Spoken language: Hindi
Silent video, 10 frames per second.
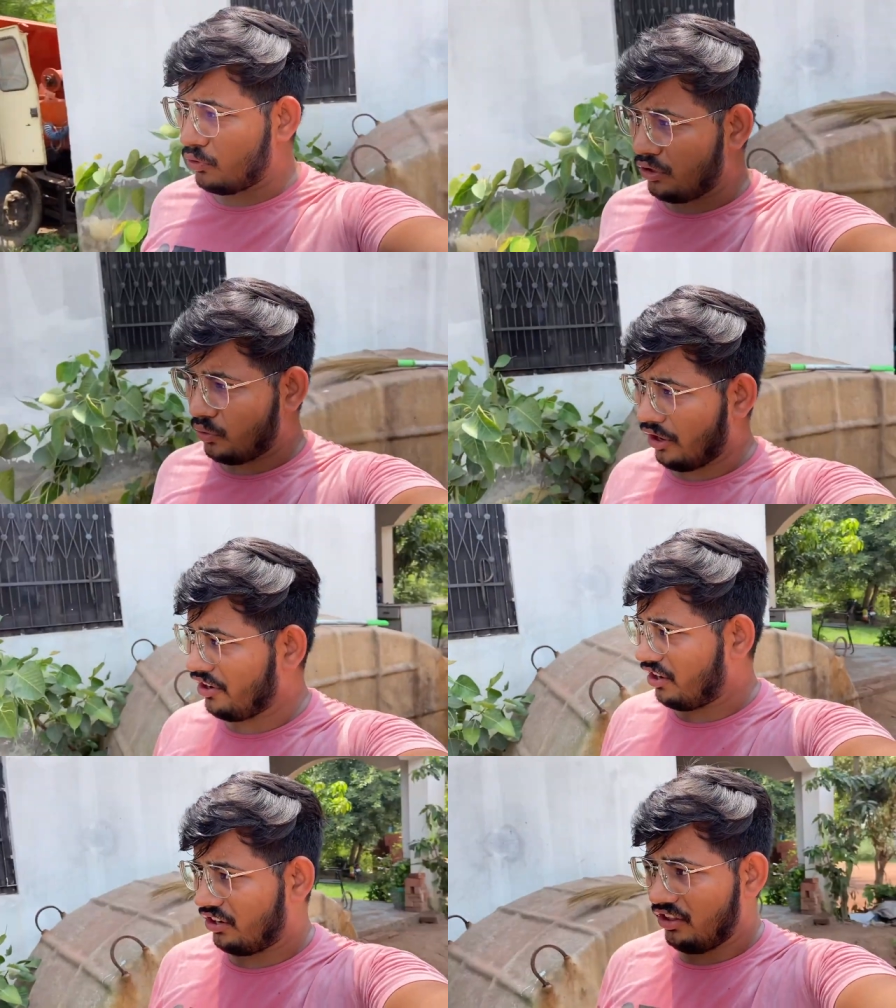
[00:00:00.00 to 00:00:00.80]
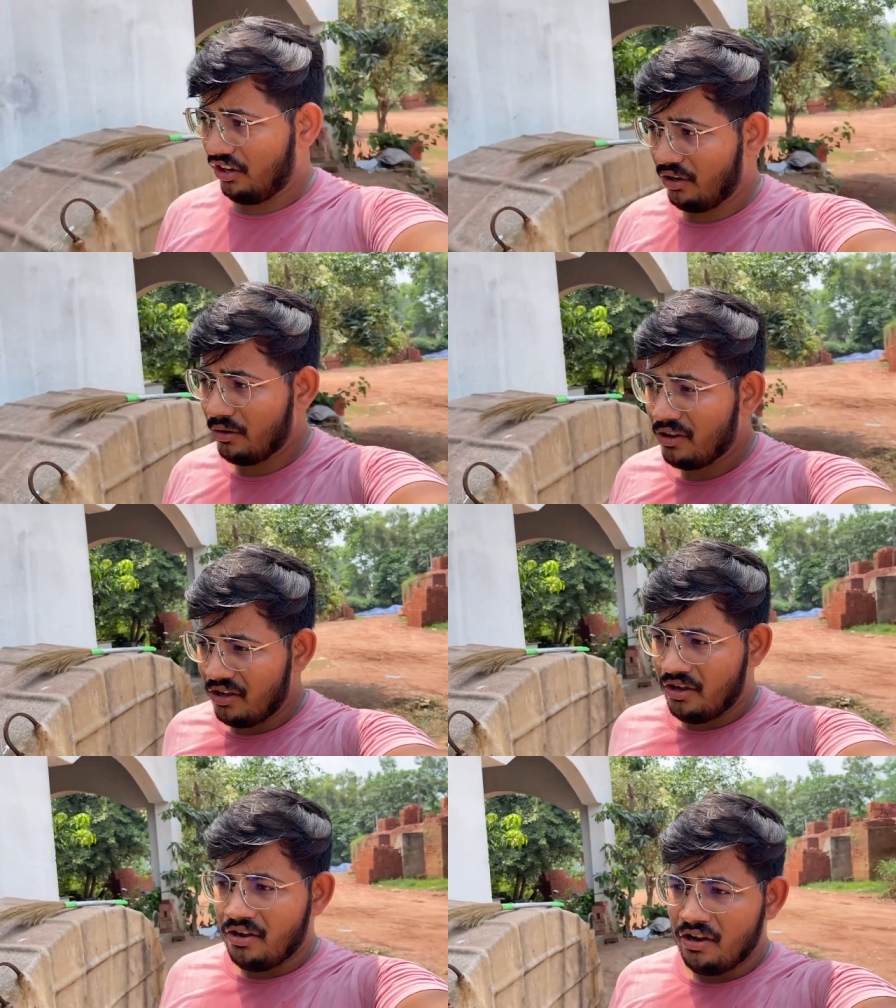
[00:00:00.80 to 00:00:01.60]
पूरी को रेडी कर देंगे
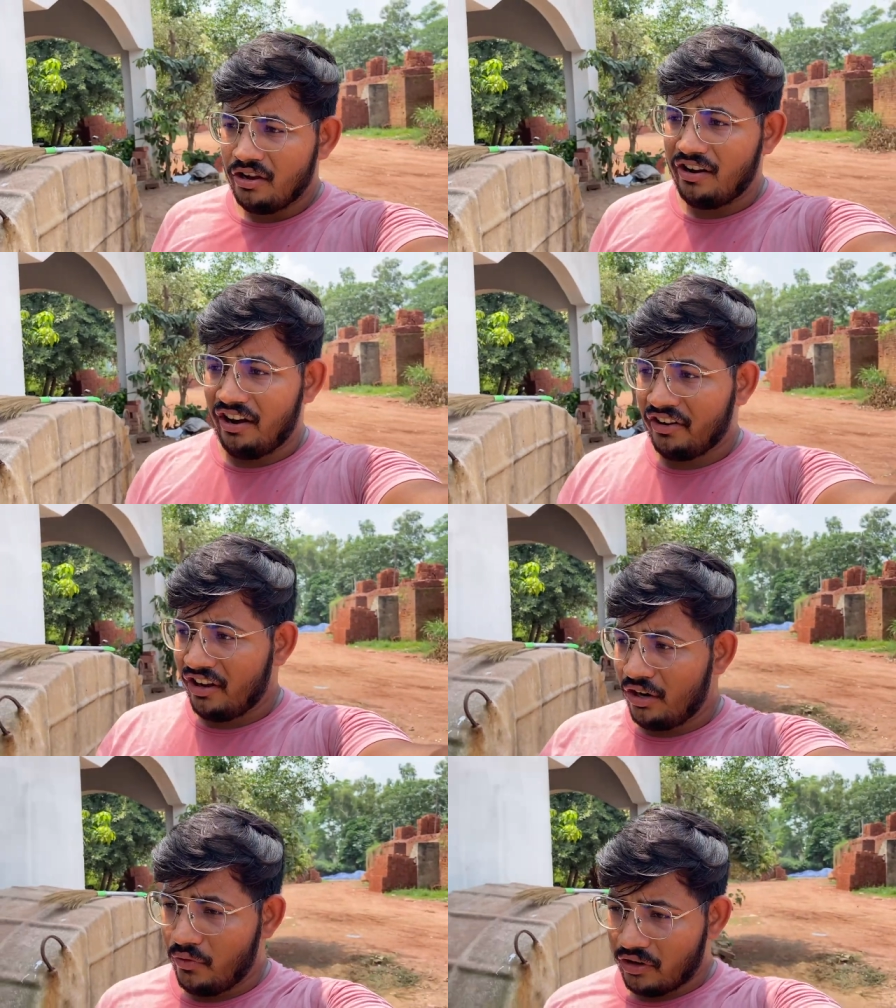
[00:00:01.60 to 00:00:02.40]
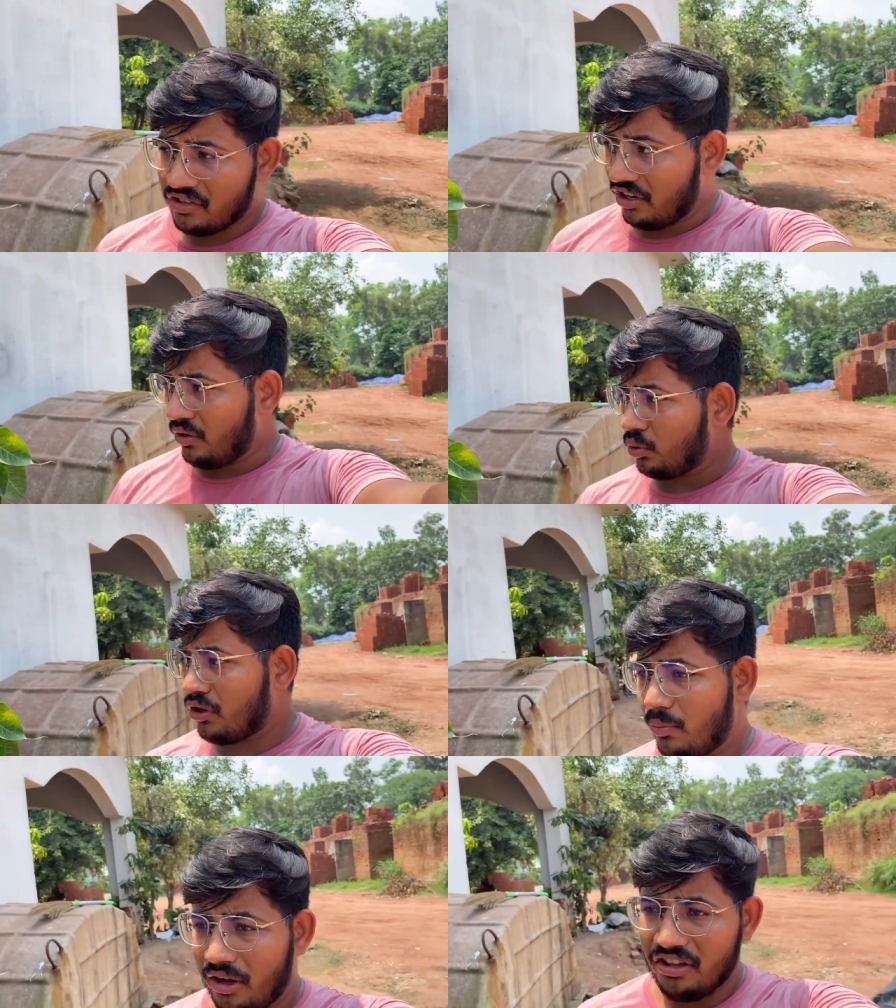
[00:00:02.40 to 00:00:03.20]
इलेक्ट्रिकल वर्क से
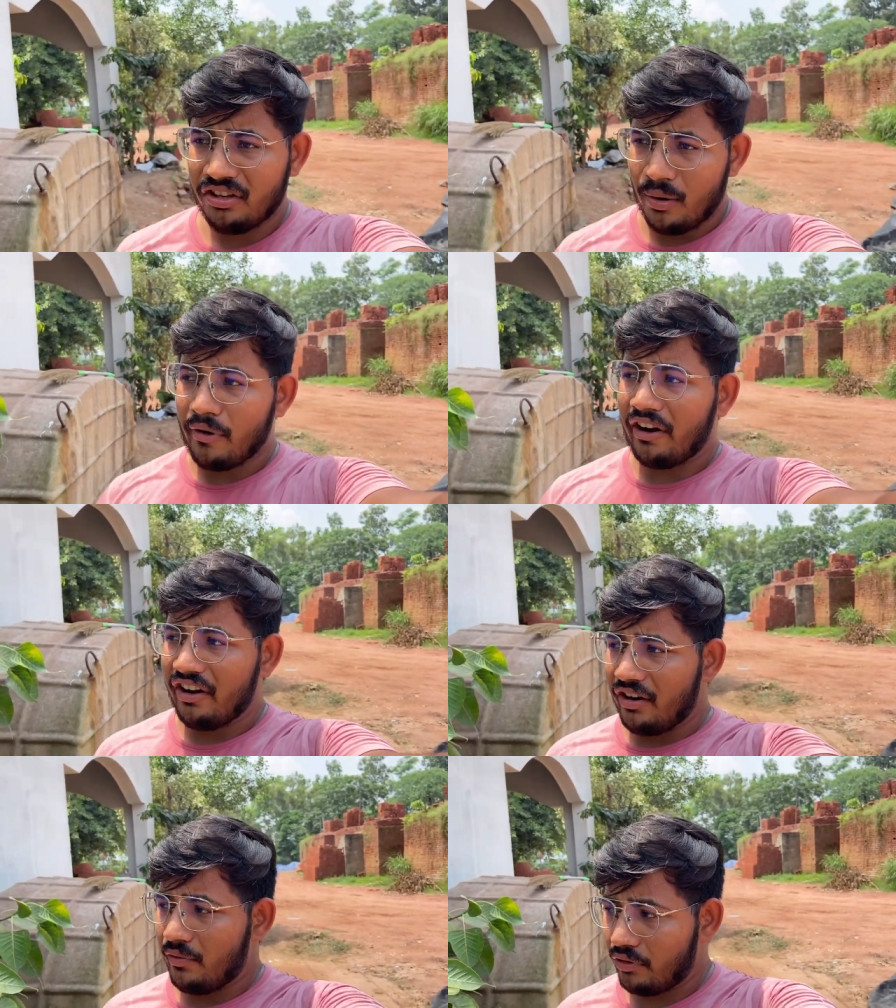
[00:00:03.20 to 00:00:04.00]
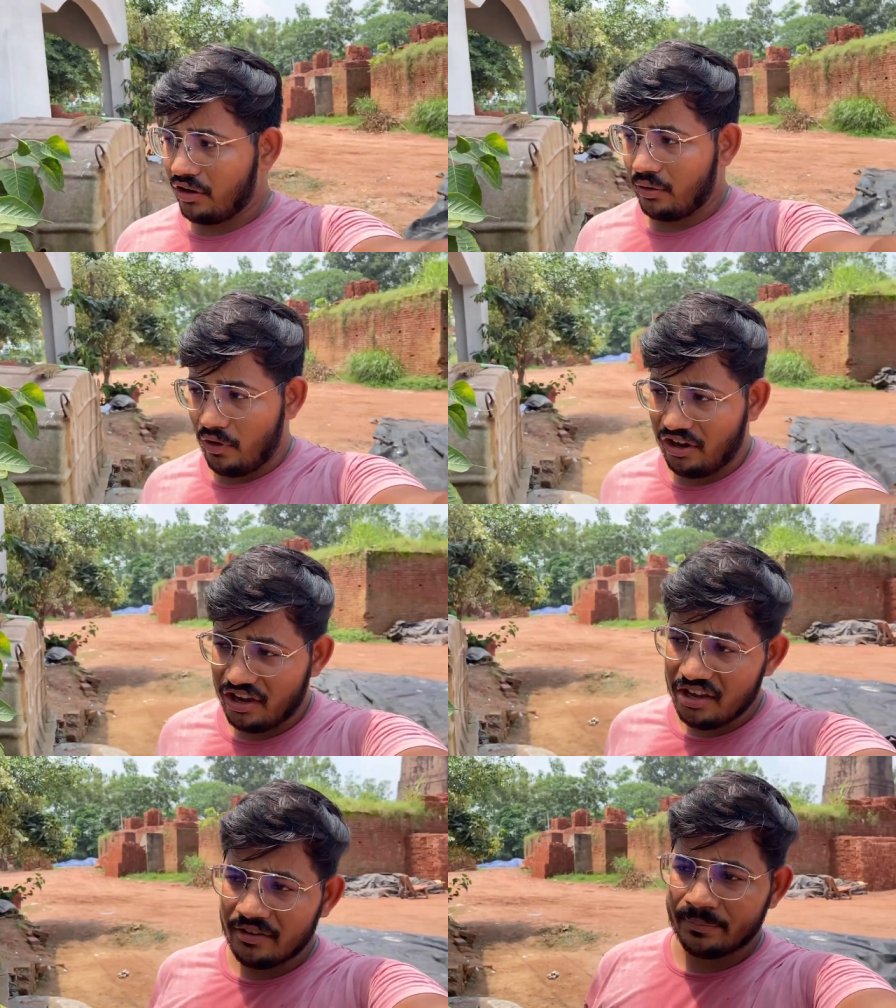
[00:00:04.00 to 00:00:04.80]
उसके बाद इसका मैकेनिकल वर्क
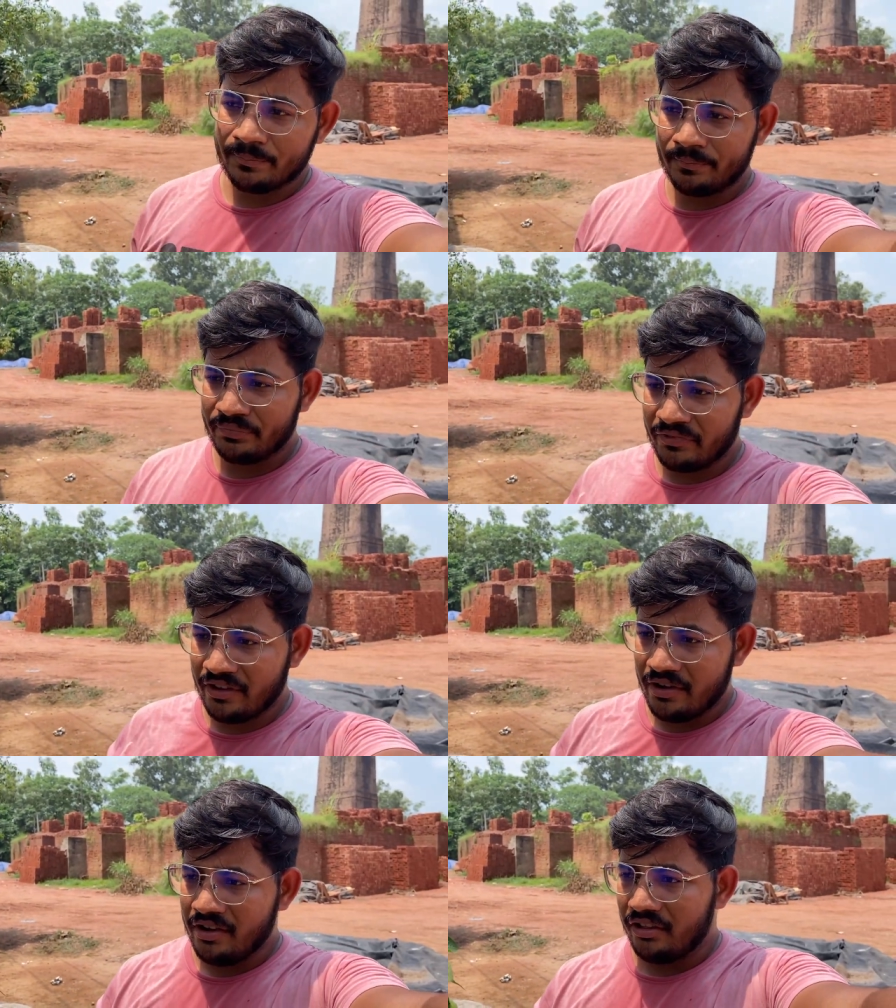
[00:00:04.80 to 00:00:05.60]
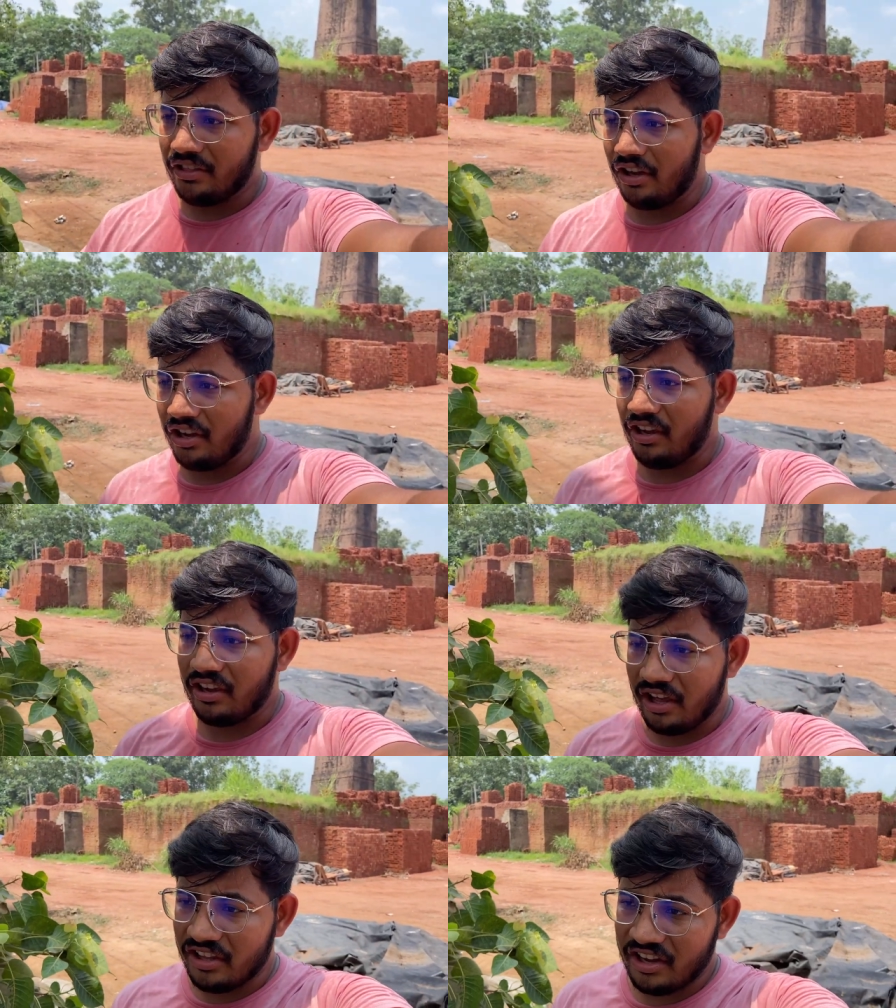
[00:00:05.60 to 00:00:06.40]
करवाएंगे देखें
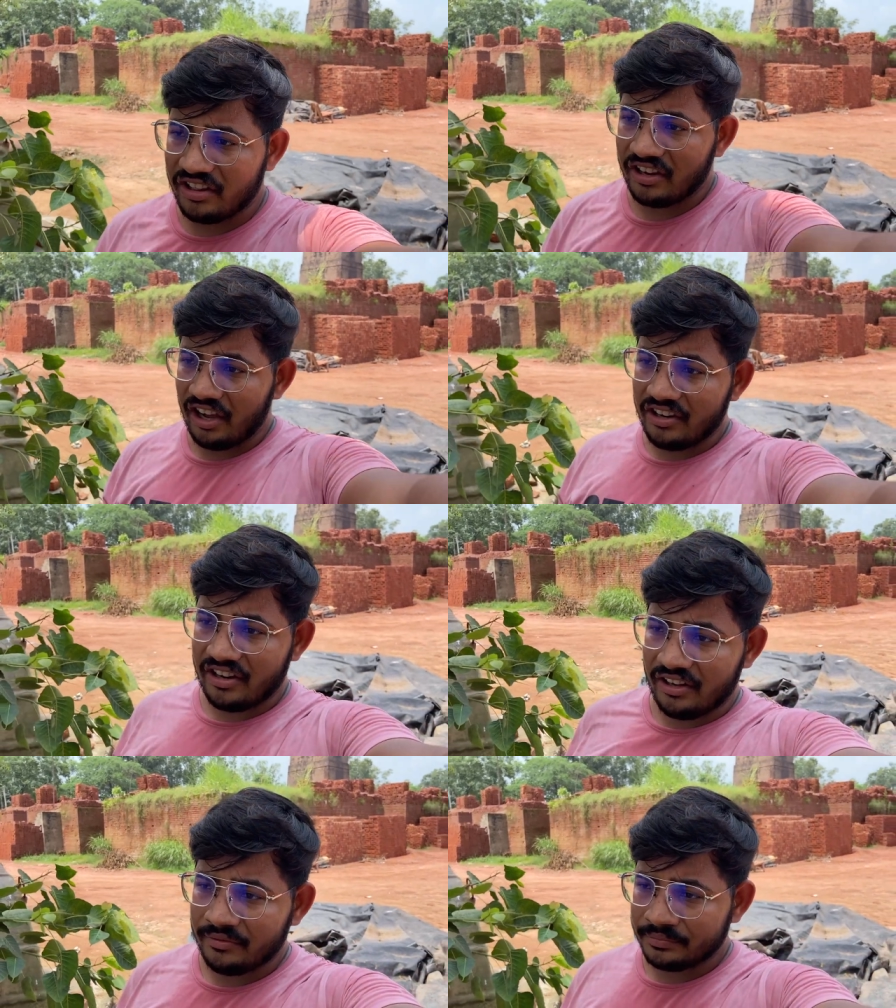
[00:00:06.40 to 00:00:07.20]
क्या दिक्कत है क्या नहीं है